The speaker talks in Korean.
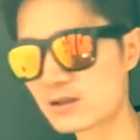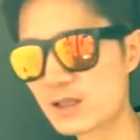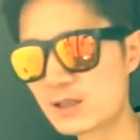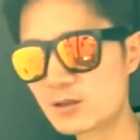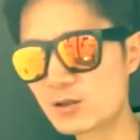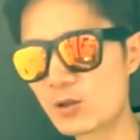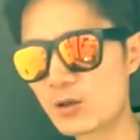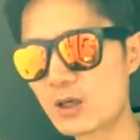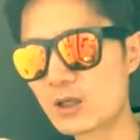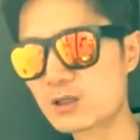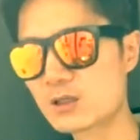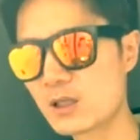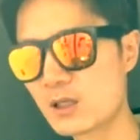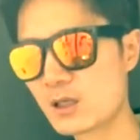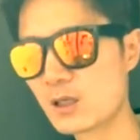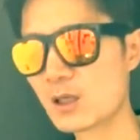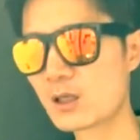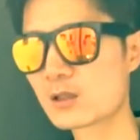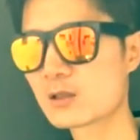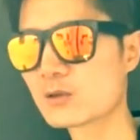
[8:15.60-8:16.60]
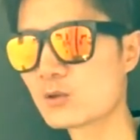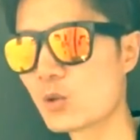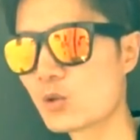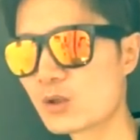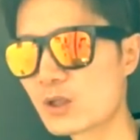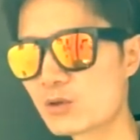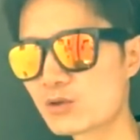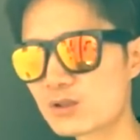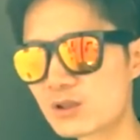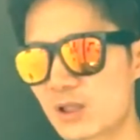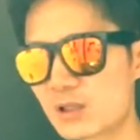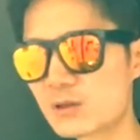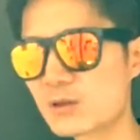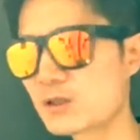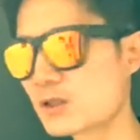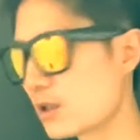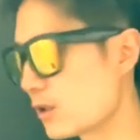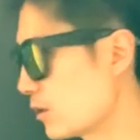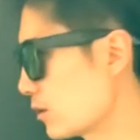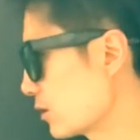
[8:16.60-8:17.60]
트랙터가 이제 그 농기구 트랙터
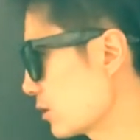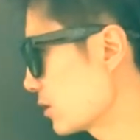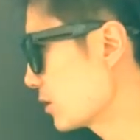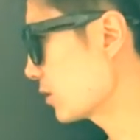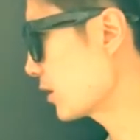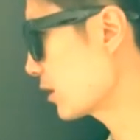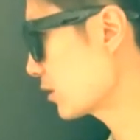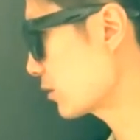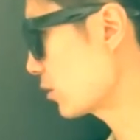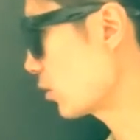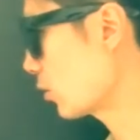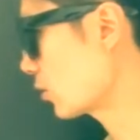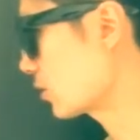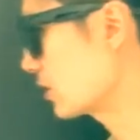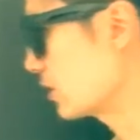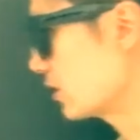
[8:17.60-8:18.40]
있잖아요. 트랙터로